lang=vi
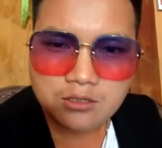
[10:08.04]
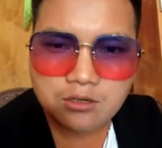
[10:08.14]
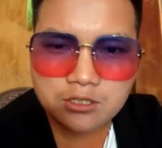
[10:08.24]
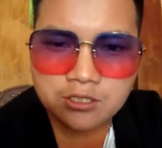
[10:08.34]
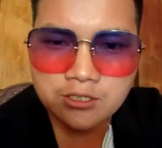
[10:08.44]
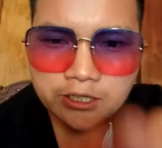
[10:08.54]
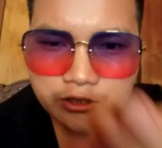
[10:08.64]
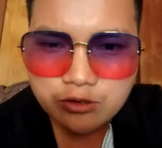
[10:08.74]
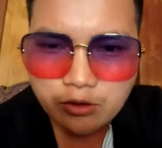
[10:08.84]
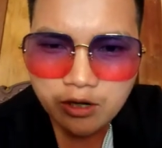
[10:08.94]
do tiếng này
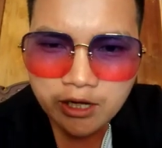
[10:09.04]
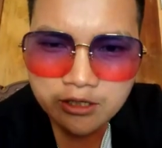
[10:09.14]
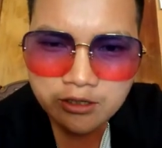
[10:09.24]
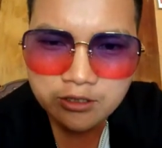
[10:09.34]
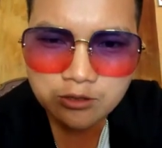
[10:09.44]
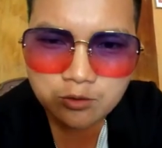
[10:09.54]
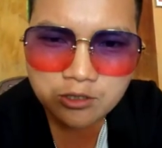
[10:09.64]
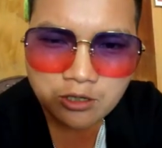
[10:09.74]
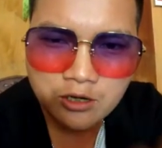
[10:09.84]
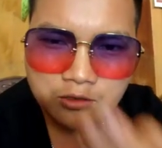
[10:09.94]
chùa hành nó chỉ
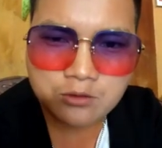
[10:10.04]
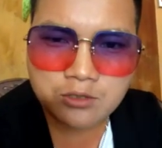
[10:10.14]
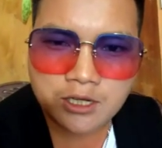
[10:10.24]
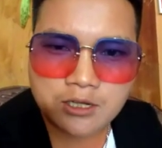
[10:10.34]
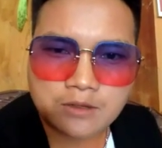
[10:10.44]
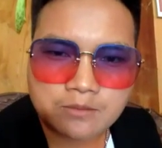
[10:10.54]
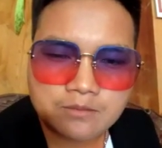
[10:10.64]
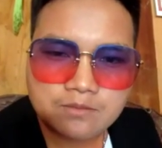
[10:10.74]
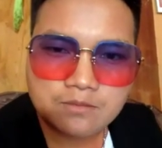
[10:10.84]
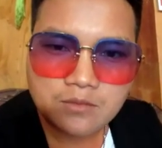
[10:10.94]
tuốt thó cú nè
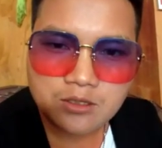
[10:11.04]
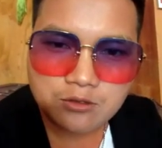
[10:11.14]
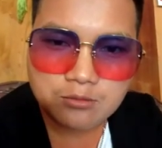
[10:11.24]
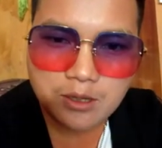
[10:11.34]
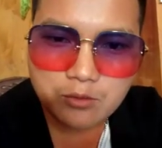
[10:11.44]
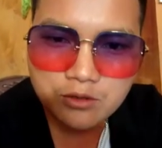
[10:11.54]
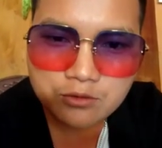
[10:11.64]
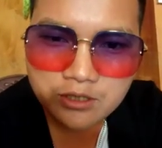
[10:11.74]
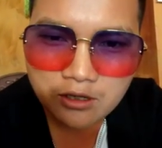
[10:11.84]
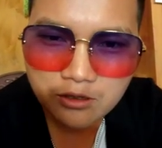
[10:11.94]
cú mà muốn
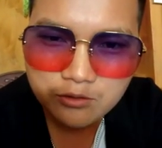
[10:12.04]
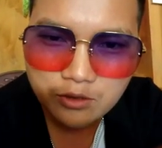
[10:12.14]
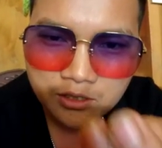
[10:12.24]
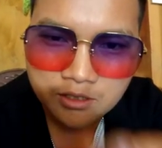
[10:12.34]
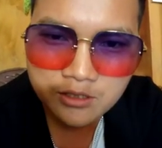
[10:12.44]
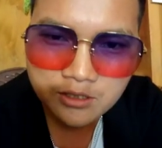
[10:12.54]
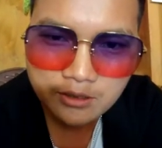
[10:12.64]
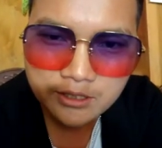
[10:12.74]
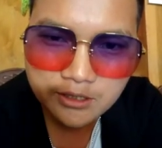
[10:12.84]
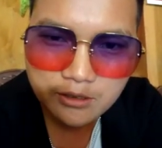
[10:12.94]
quý học quá khứ trò
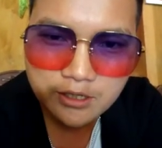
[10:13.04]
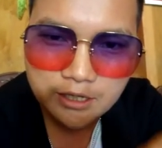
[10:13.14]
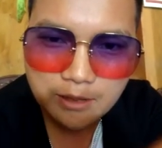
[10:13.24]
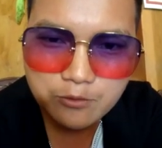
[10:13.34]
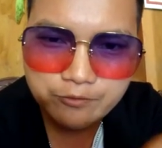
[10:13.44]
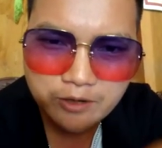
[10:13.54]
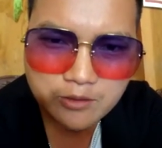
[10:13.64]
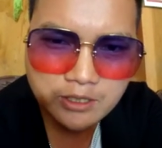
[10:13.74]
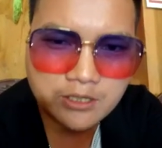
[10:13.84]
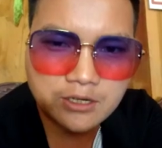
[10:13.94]
đành tới nên cả một
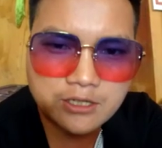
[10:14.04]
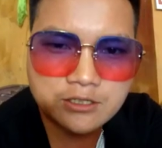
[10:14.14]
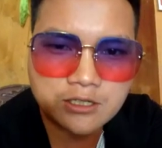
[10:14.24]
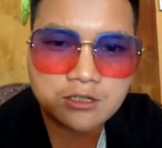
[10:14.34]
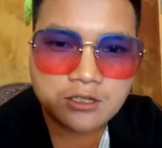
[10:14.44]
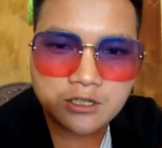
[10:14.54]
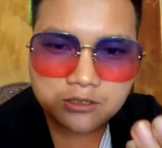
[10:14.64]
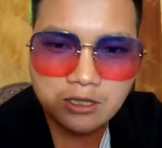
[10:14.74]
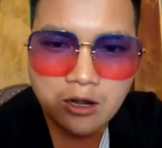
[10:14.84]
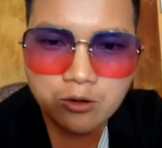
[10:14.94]
này nên nên chỉ
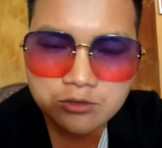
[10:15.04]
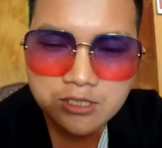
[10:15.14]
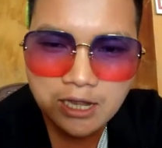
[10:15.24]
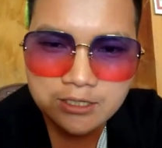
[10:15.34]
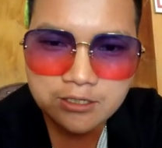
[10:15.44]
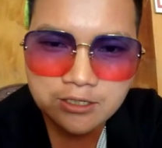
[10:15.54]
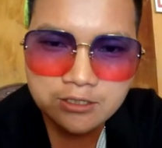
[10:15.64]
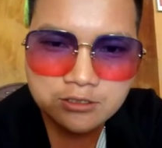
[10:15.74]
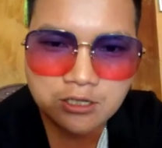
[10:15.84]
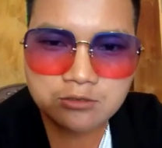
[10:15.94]
tao hồn ra chỉ
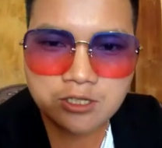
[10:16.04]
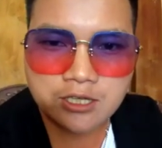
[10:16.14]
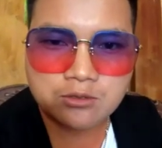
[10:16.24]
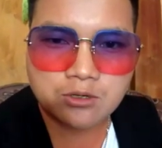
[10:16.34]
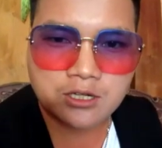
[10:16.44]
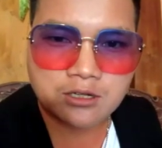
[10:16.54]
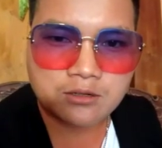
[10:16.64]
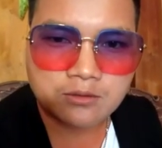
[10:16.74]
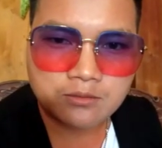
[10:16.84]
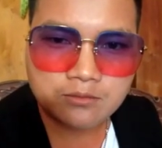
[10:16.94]
nên chân chê tôi nè
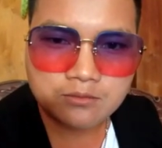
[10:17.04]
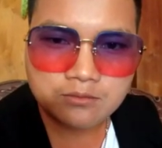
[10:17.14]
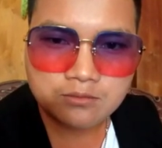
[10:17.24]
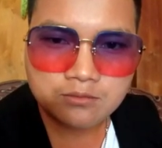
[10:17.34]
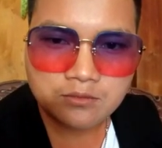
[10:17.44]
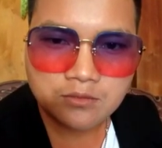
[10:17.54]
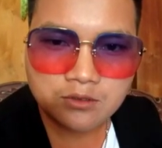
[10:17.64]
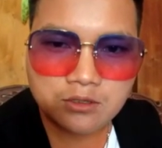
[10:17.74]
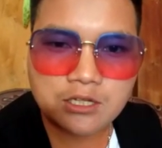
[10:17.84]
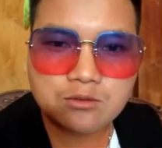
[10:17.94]

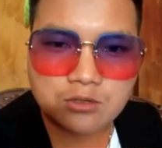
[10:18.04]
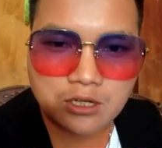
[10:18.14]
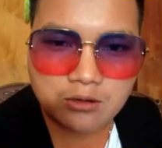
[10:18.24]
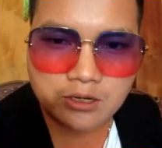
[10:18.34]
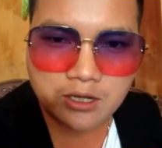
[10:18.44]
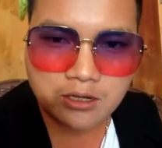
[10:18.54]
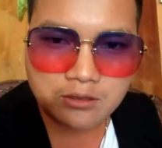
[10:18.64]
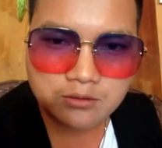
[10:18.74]
nhớ này chùa thâu là nè